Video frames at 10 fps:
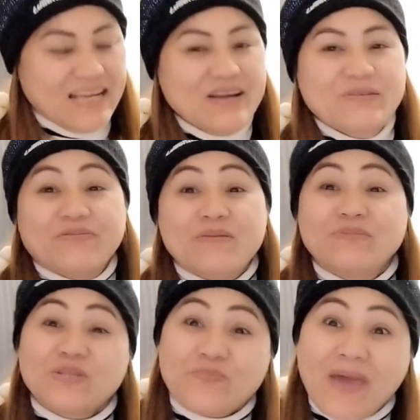From
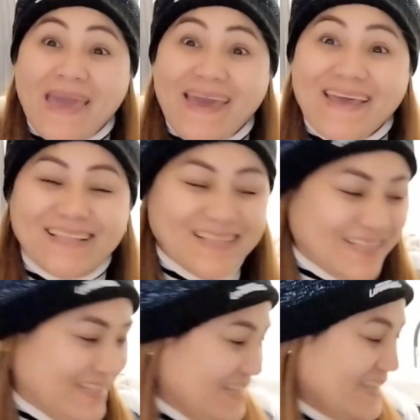Japan!
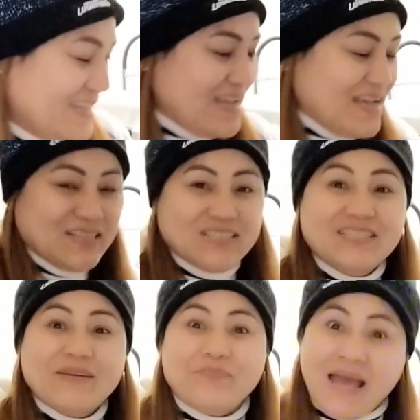
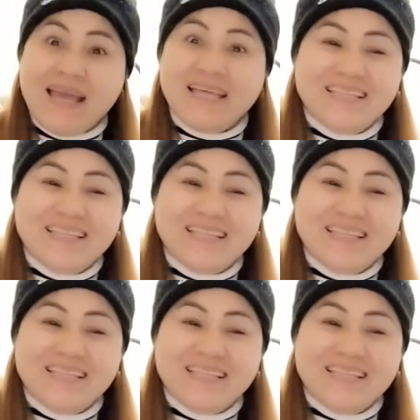Japan, ang